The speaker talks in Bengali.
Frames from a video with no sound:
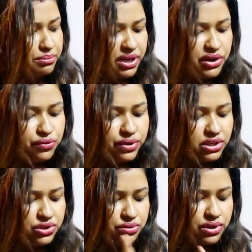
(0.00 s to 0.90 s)

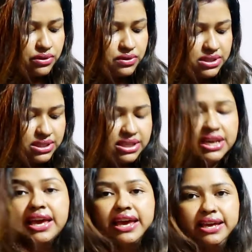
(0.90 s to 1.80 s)
মেরুনের সঙ্গে হচ্ছে
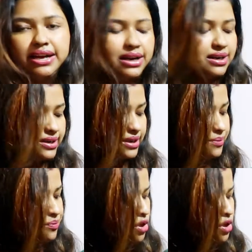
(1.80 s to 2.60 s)
গিয়ে এই কালারটা